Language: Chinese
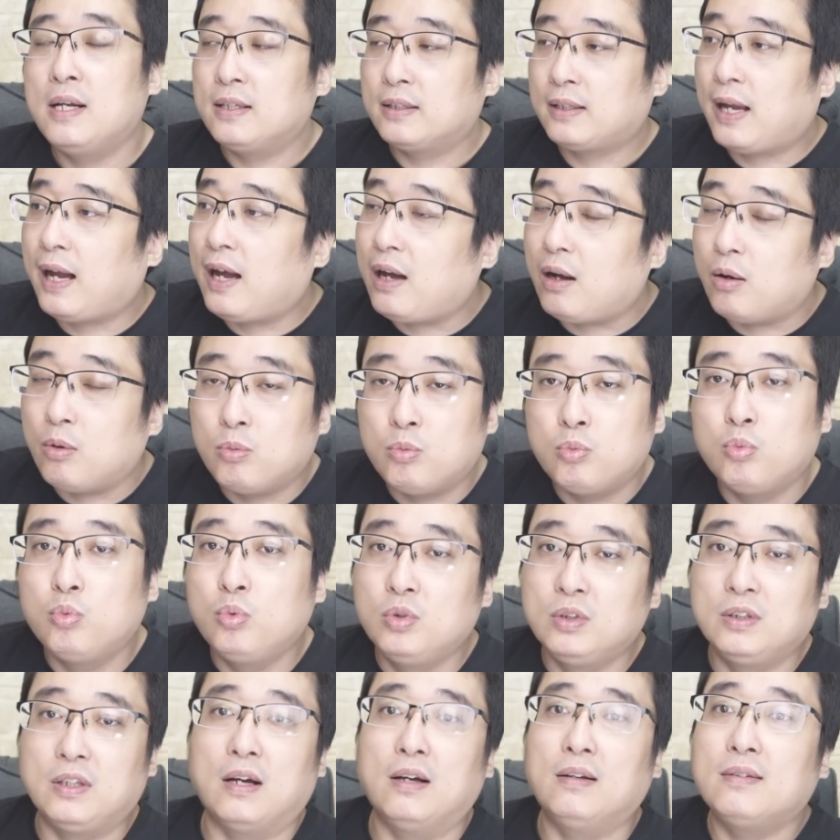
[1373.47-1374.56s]
他
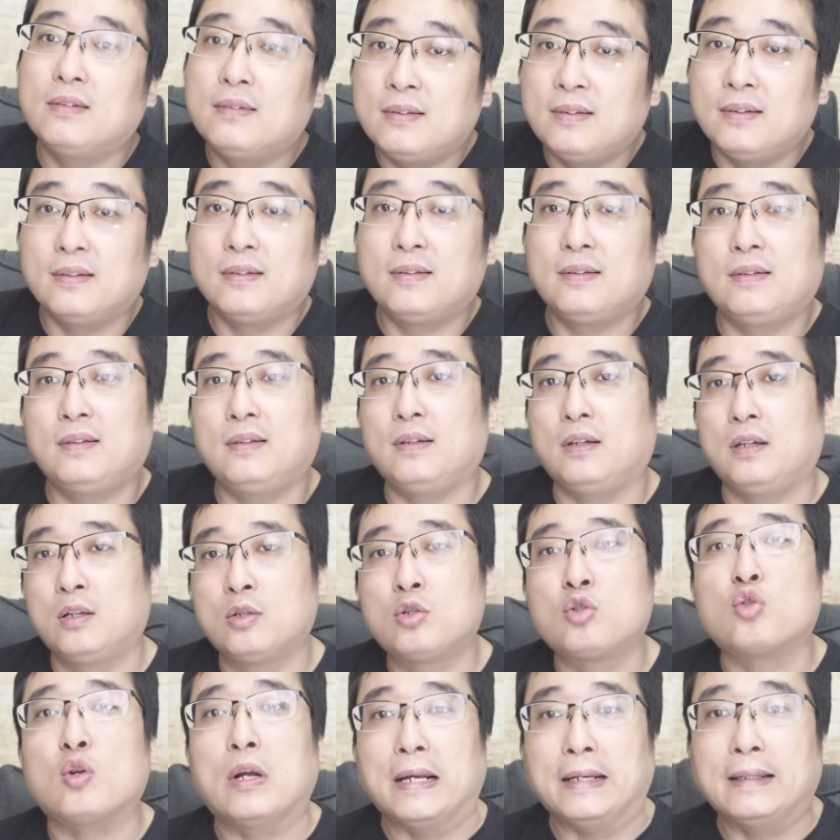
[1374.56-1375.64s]
无能、自私、
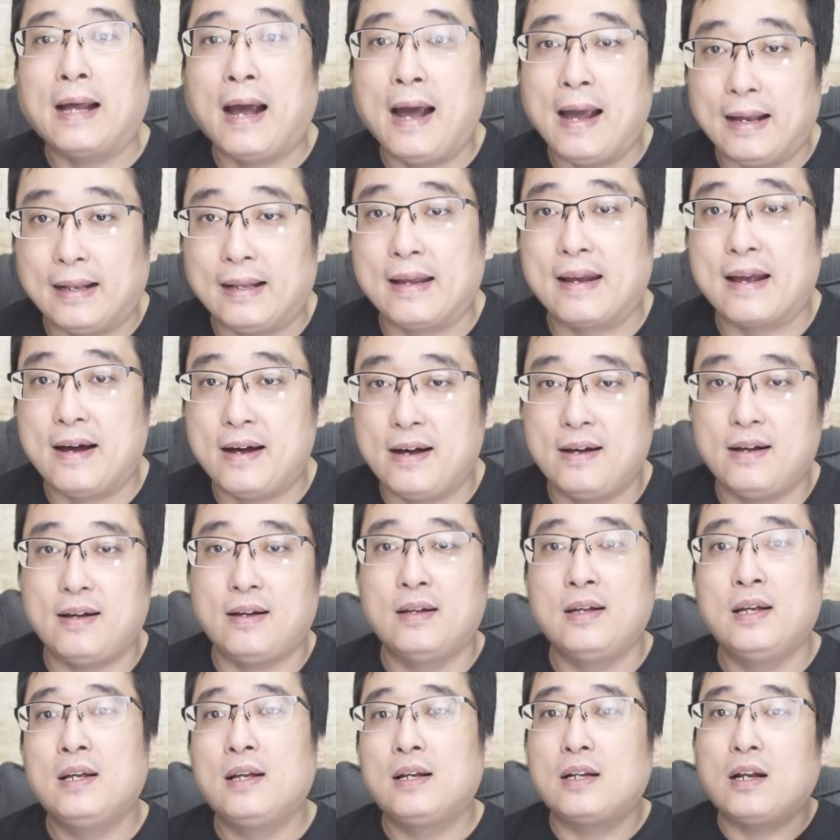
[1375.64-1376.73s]
水太凉，
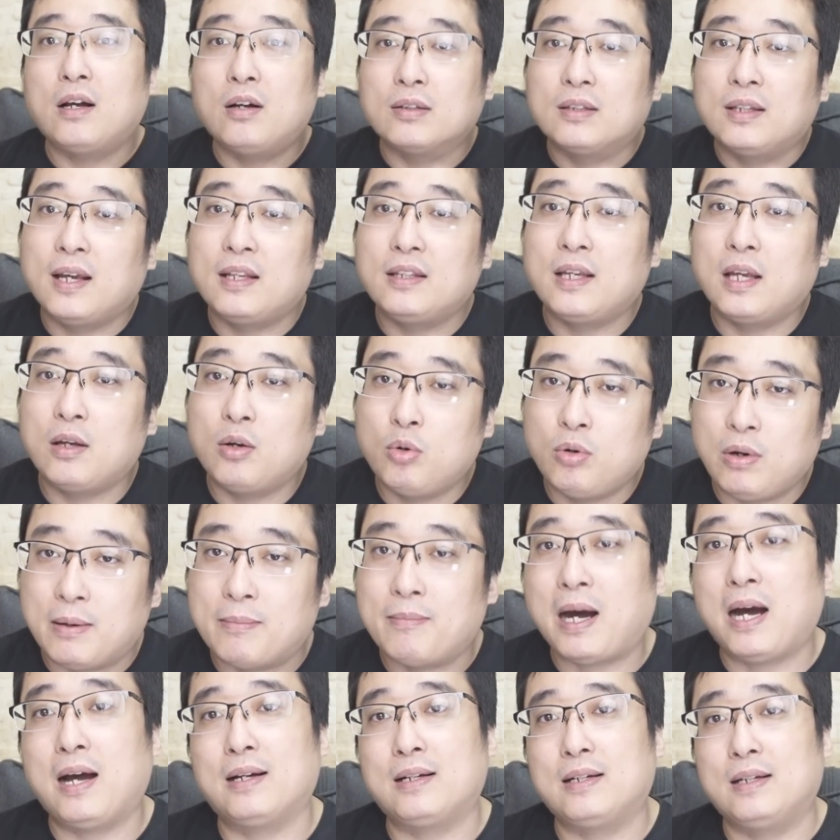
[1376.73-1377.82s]
然后天天会
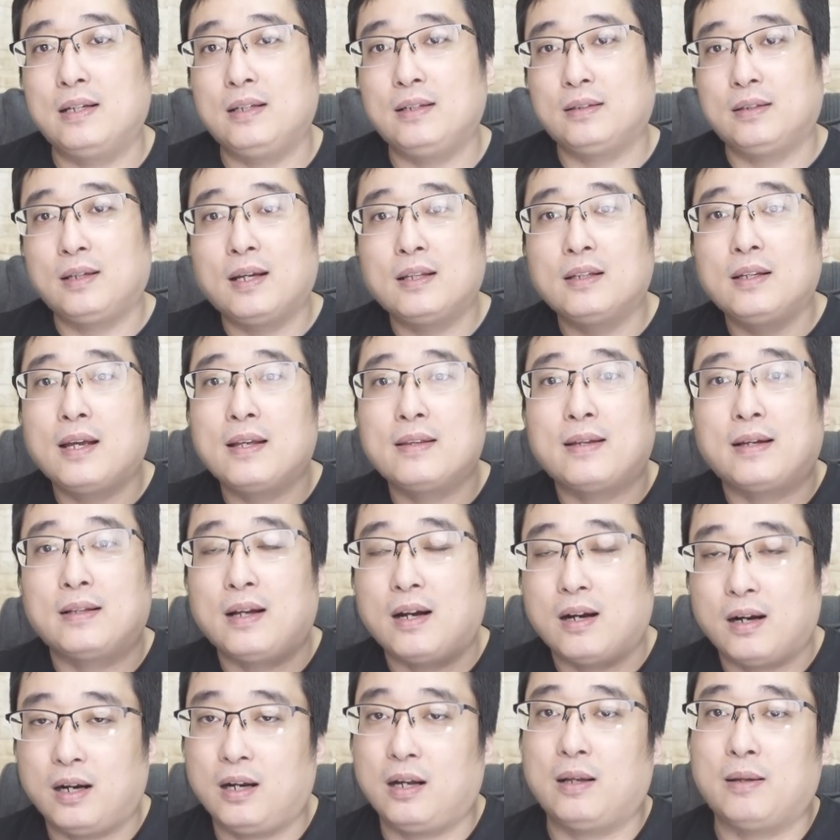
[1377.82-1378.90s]
骂人，天天在那
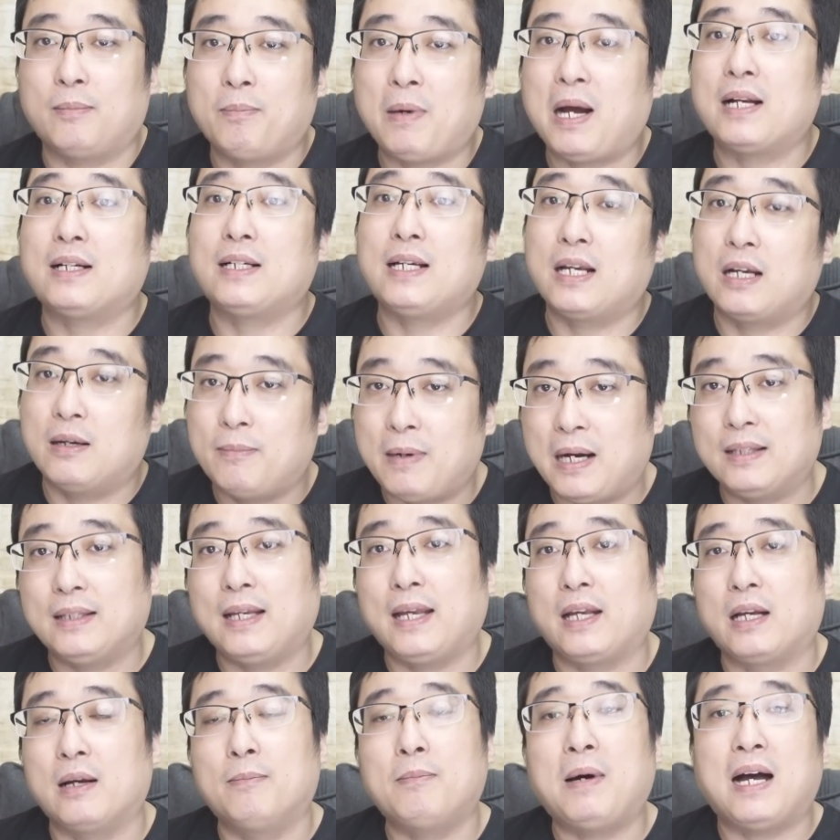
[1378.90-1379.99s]
儿啊骂这个骂
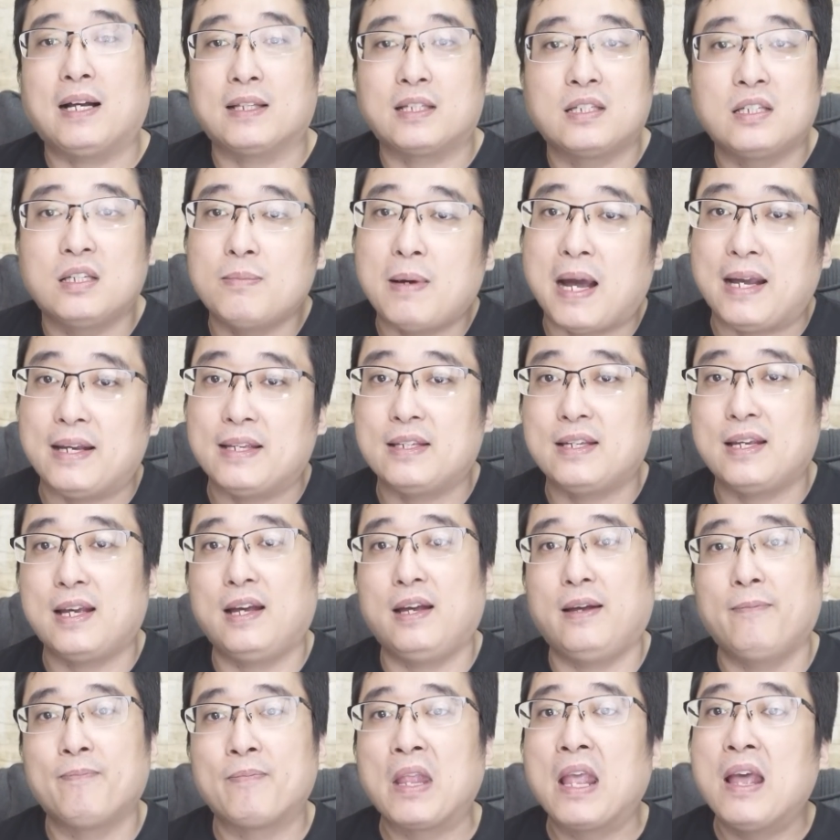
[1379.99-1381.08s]
那个，骂几百年。